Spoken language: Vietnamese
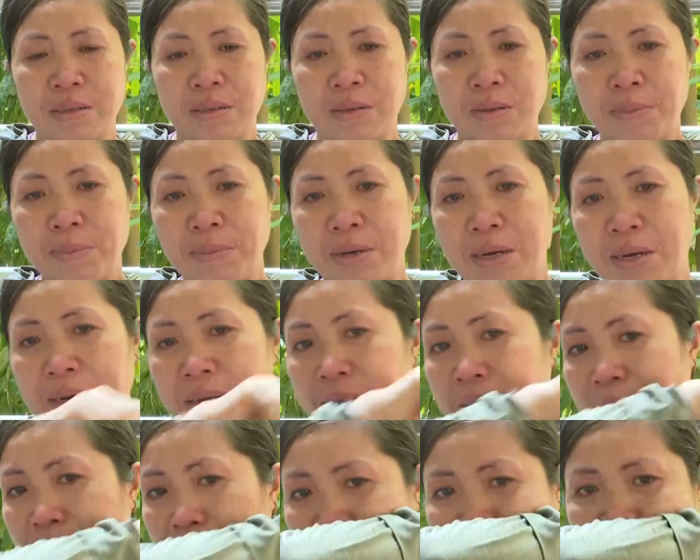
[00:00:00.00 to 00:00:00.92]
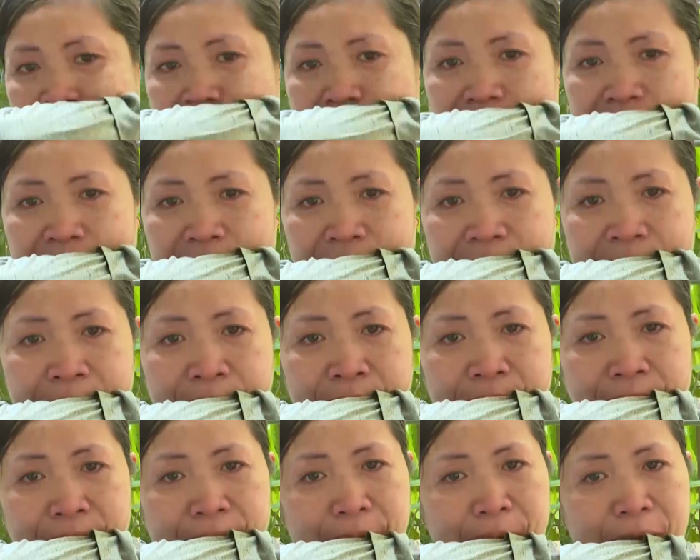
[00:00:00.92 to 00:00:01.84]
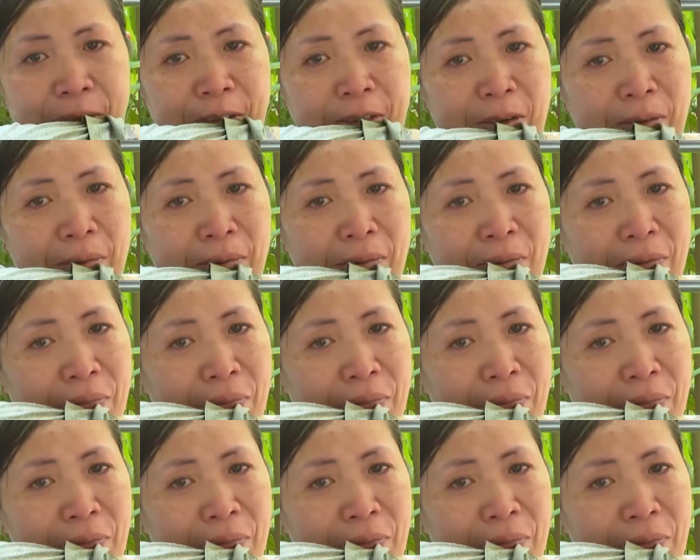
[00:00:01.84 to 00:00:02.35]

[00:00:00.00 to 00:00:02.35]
giúp đỡ dùm cho chồng em chút